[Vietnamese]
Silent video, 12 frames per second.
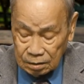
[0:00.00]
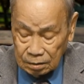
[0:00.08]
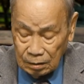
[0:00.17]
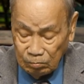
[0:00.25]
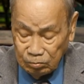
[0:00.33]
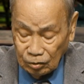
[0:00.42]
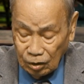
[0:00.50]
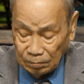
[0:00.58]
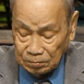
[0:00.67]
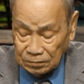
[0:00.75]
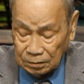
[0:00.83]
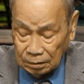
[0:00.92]
đóng
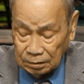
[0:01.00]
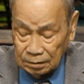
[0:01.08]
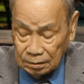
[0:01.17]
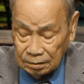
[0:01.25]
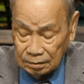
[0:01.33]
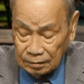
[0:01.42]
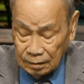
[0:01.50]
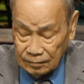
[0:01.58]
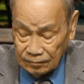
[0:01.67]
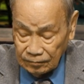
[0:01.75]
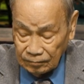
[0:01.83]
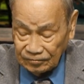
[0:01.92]
góp từ
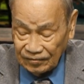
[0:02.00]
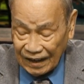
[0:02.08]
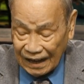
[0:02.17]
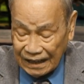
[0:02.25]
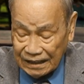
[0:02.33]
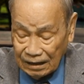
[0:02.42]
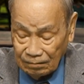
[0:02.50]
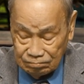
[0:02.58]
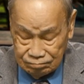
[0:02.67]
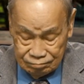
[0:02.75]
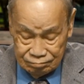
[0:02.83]
vài đồng,